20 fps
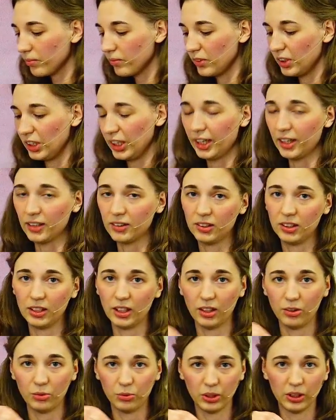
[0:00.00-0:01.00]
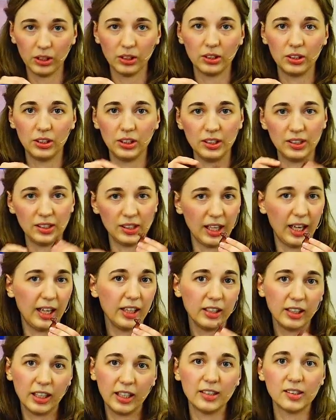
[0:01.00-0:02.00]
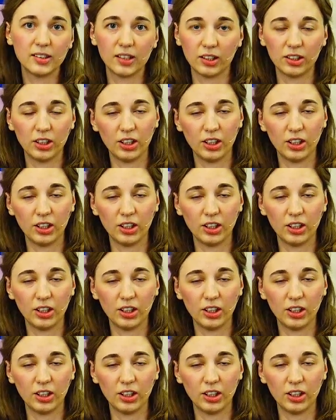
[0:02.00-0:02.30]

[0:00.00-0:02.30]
der hatte ja nur diesen einen Geldsack,